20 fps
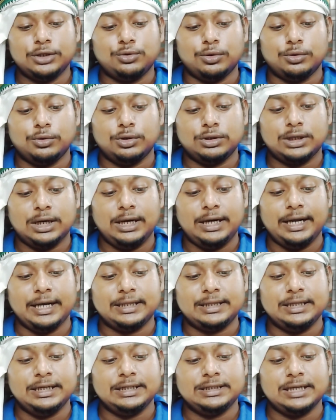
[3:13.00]
সালের
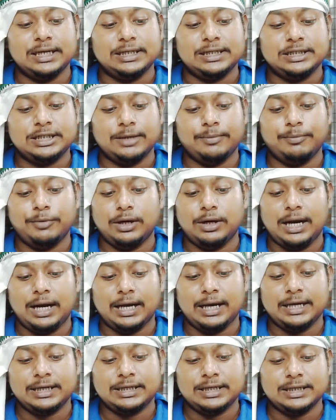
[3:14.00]
একত্রিশে ডিসেম্বরের আগে
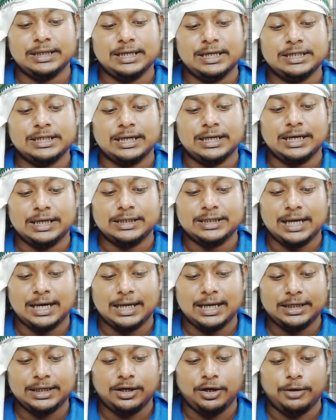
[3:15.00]
এসেছেন সেটা
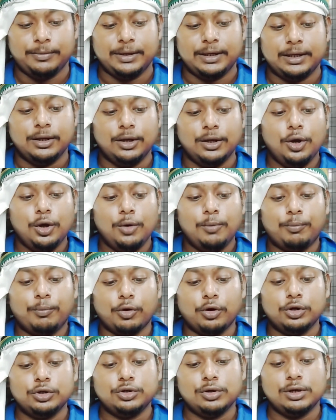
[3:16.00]
জানাতে হবে
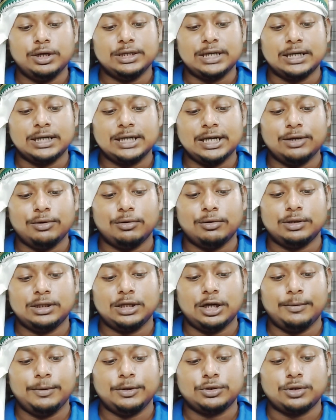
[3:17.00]
প্রয়োজনে যাচাই করতে
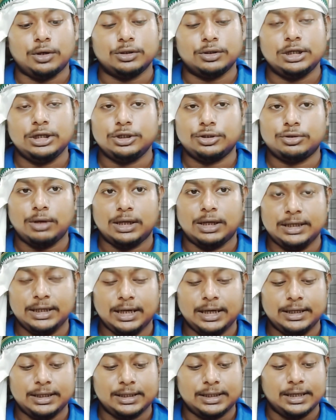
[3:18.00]
হবে সংশ্লিষ্ট
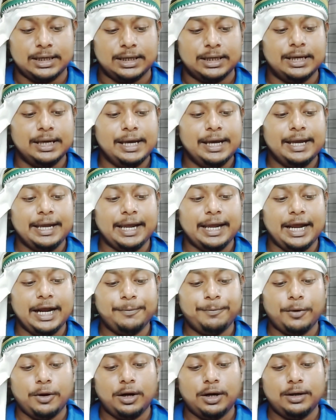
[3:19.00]
আধিকারিককে
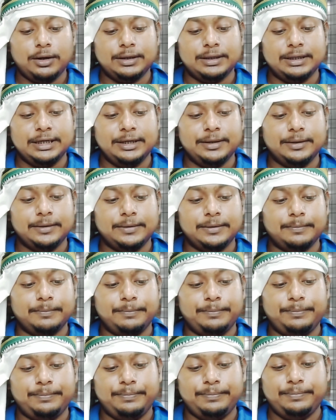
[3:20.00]
এরপর
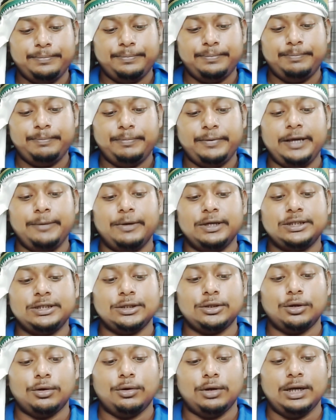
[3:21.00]
বিবেচিত
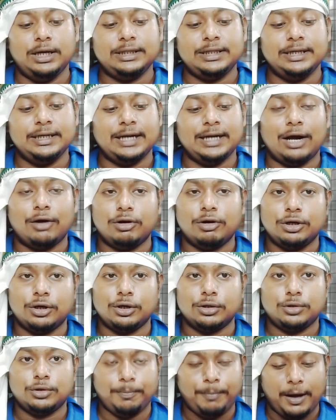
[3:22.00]
হলে তিনি নাগরিকত্ব
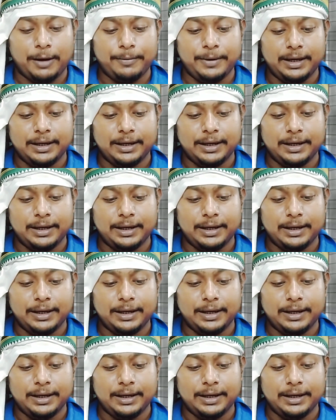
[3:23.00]
পাবেন